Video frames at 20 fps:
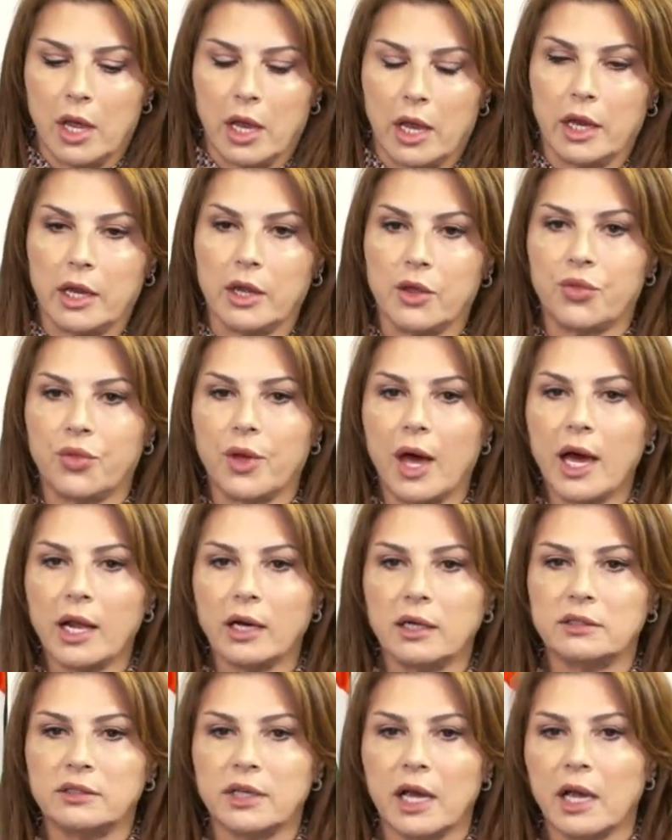
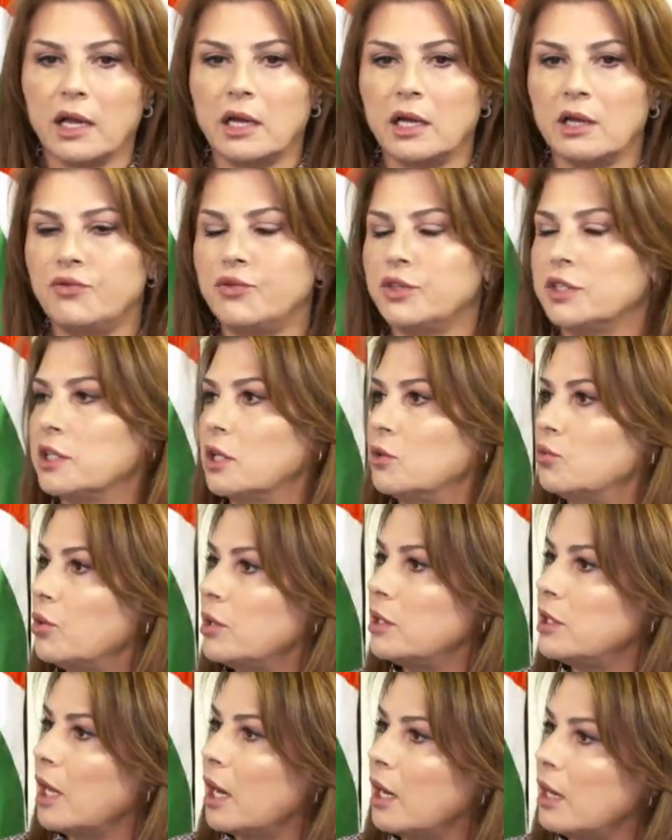إثارة هاي الفتن
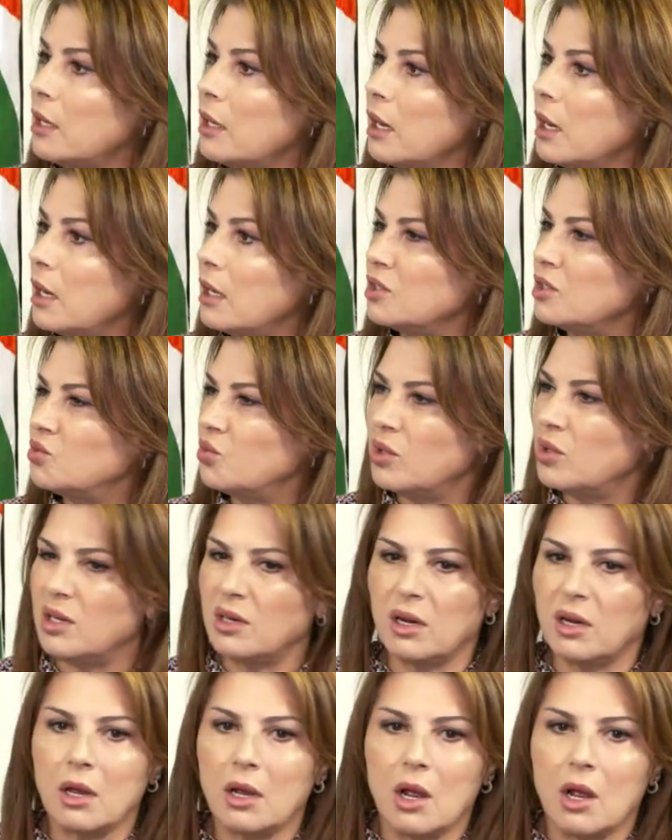والنعرات
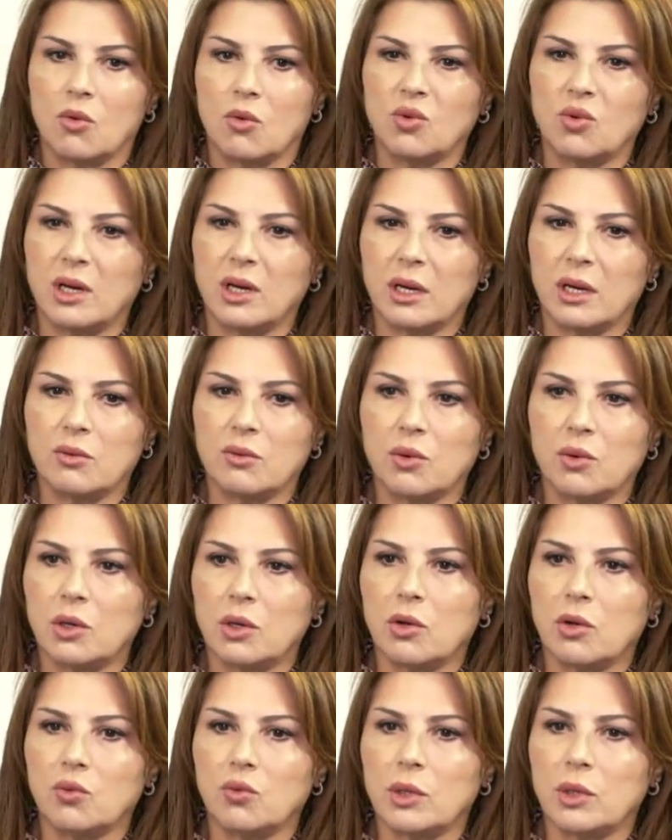وال وال
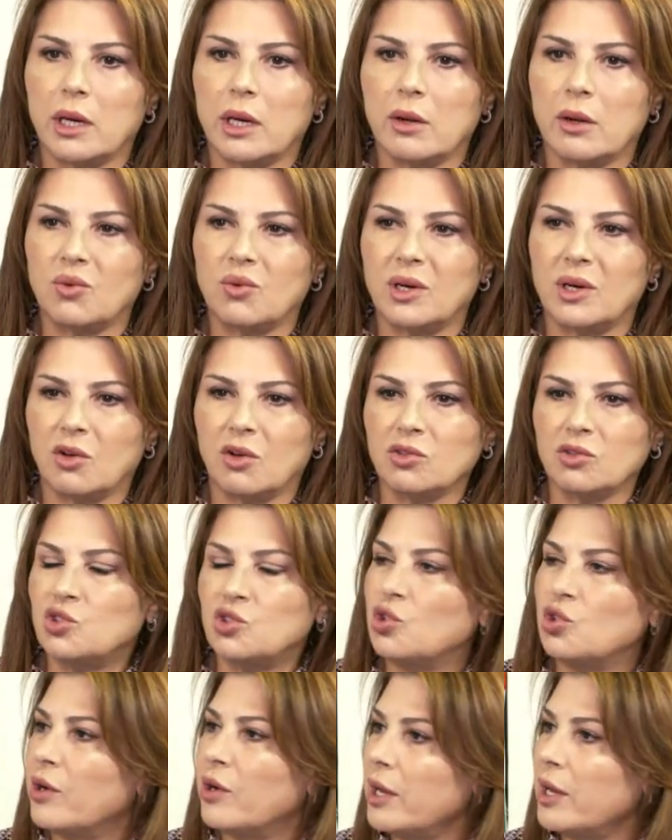وال وال
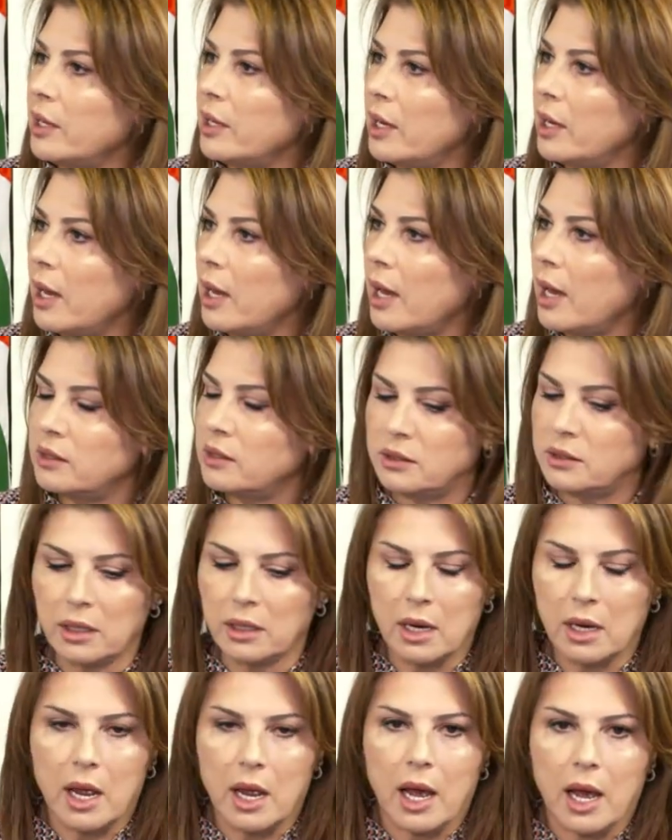والعنصرية هذه
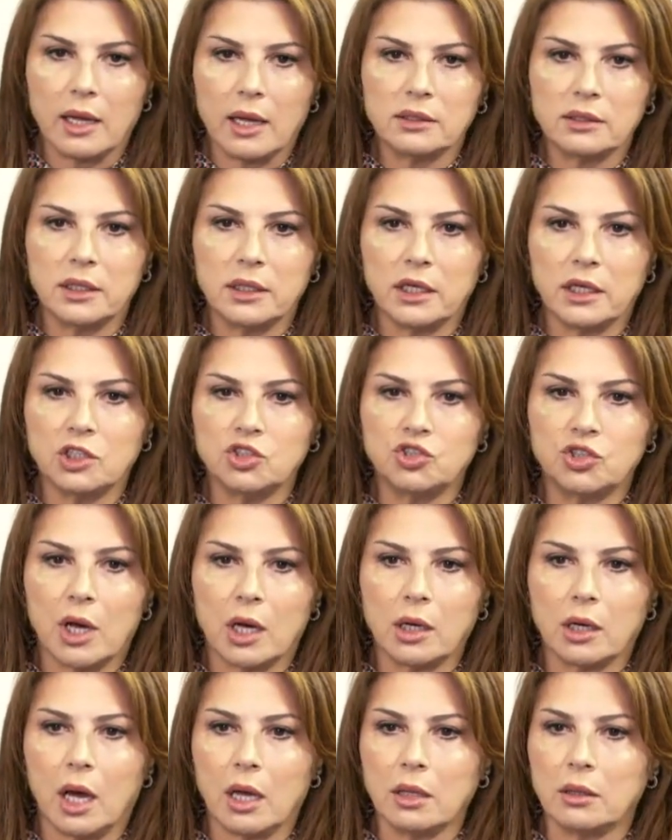هذه
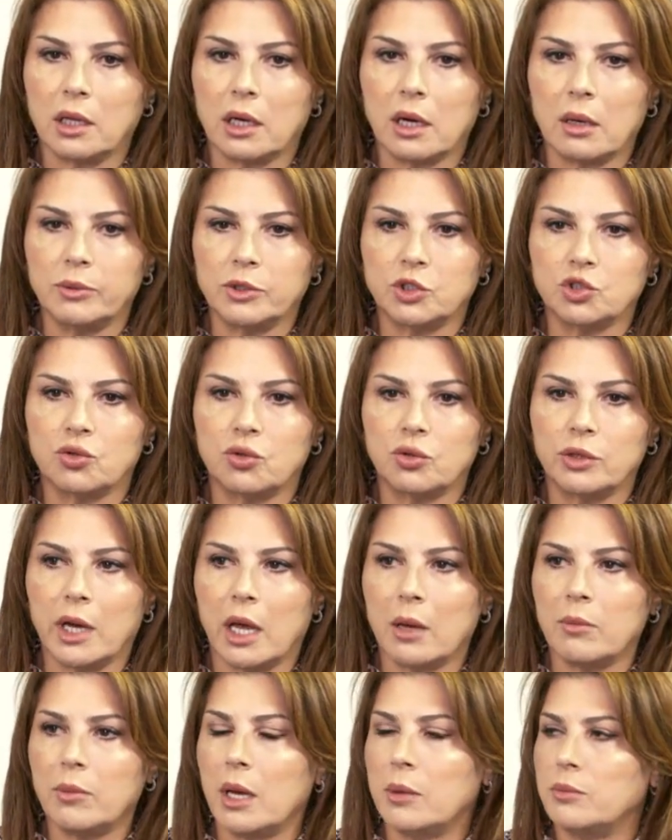حجار عثرة بتكون
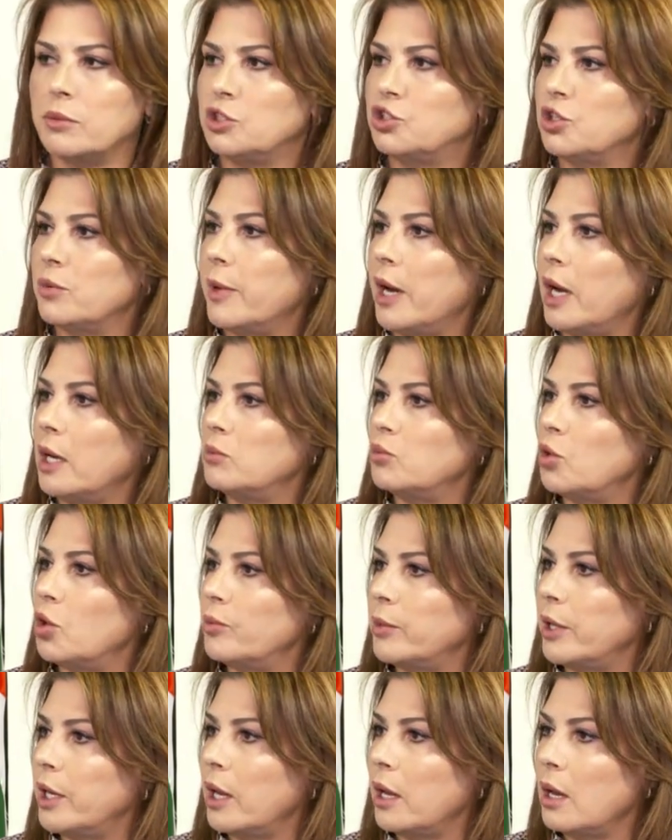أمام الجماعة
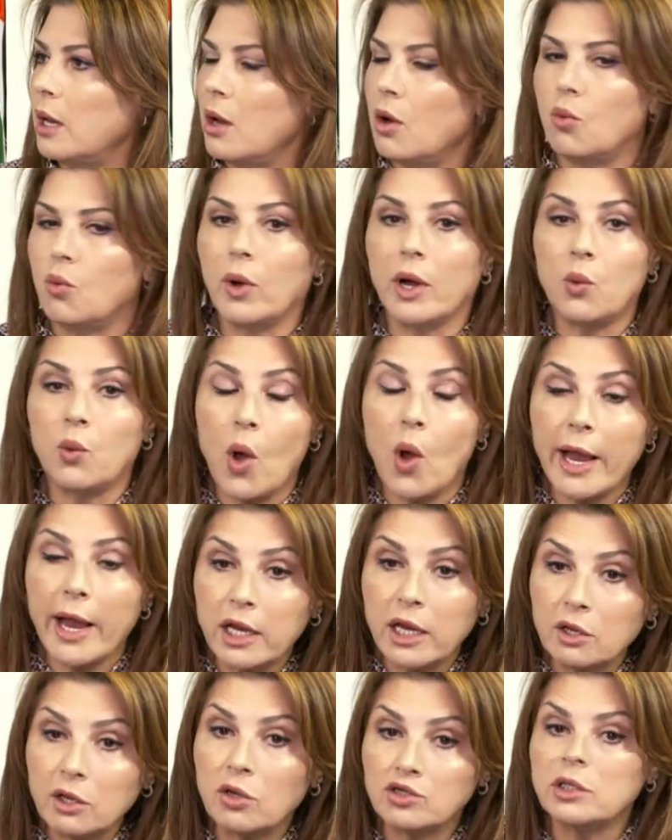المؤمنة
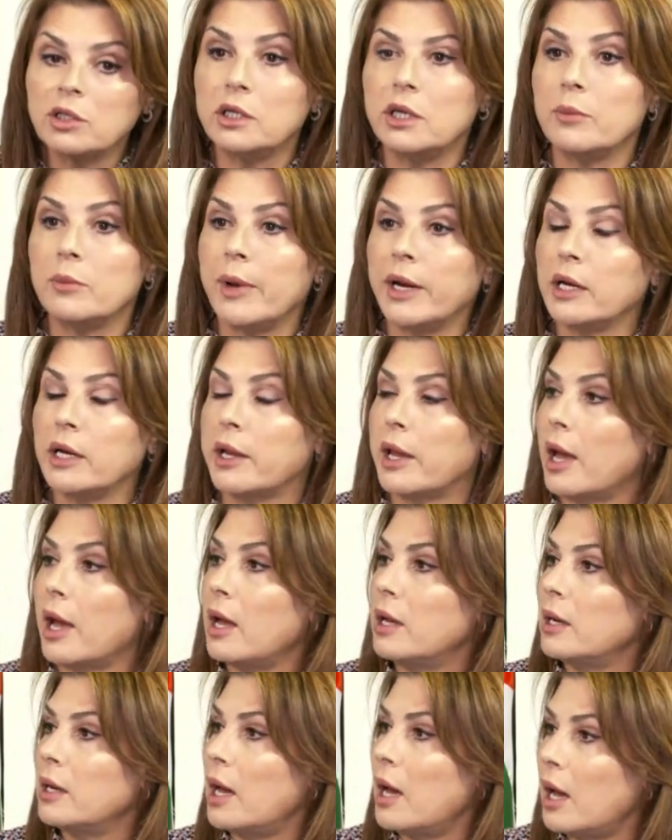وويل لمن
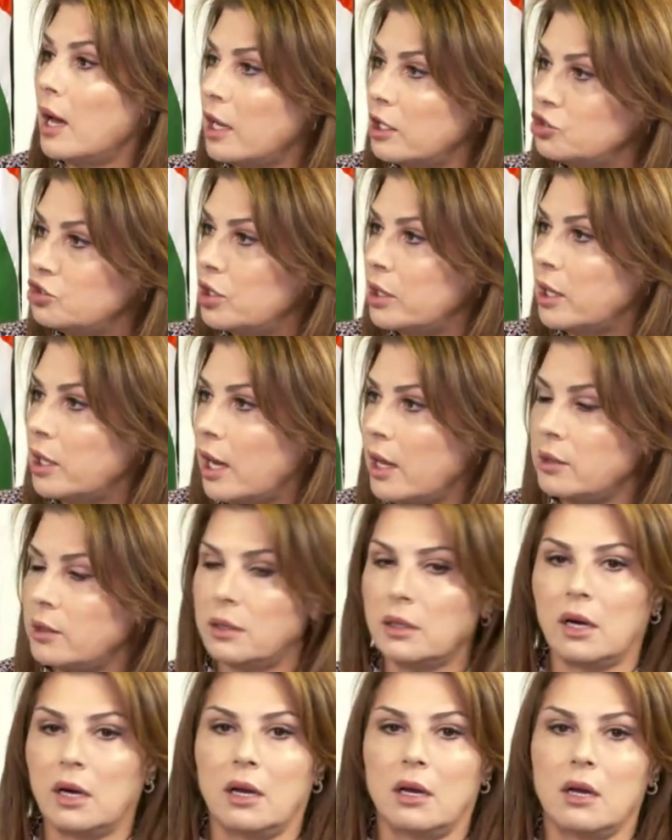كان حجر
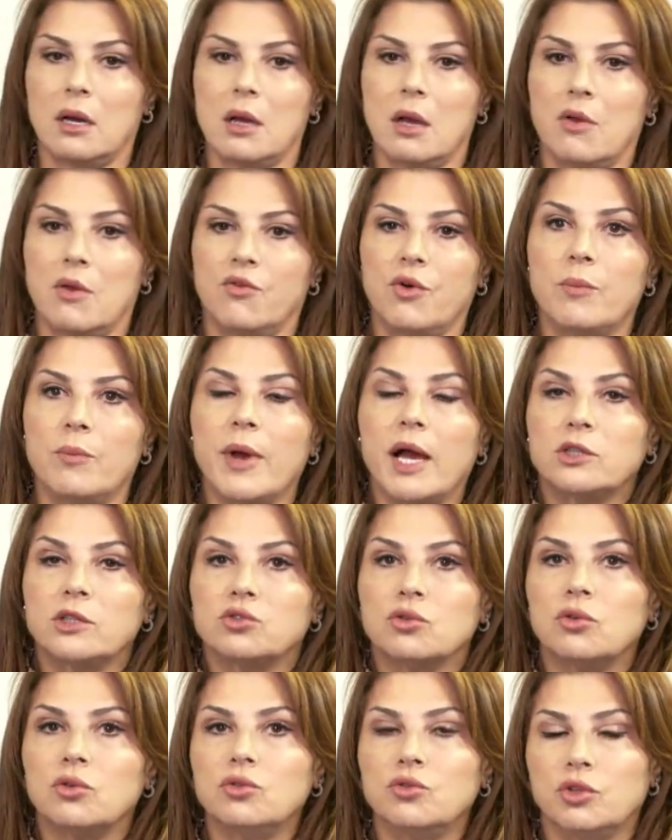عثرة فما
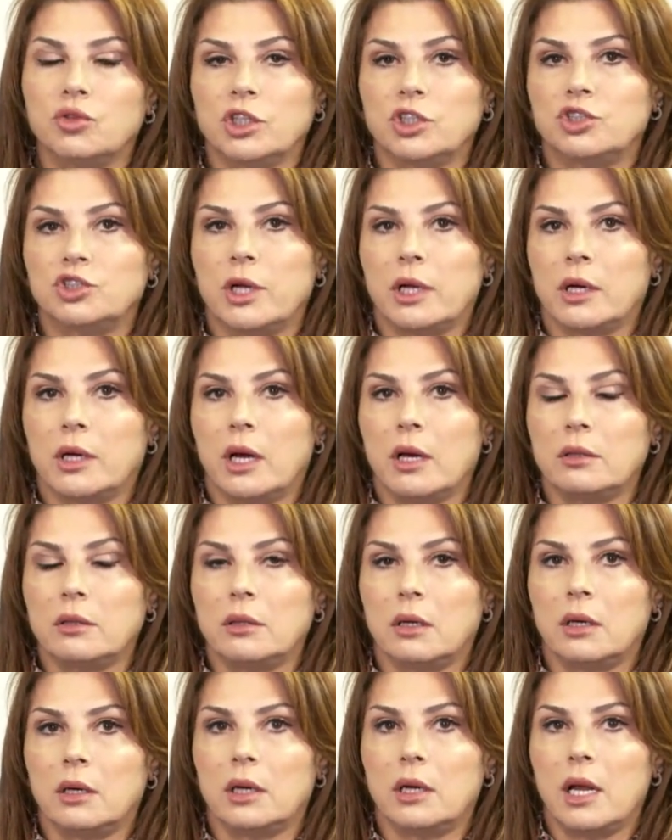تكونوا حجار
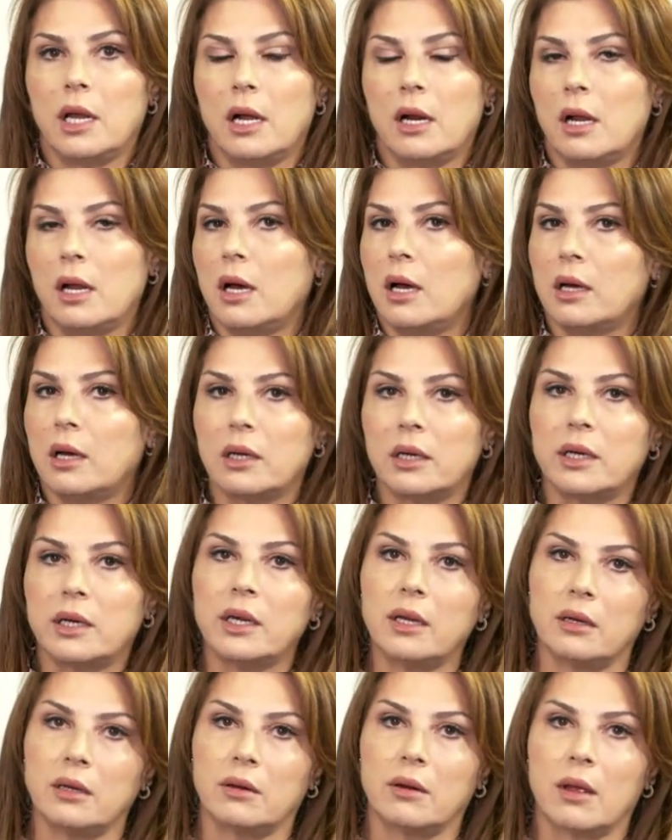عثرة للآخرين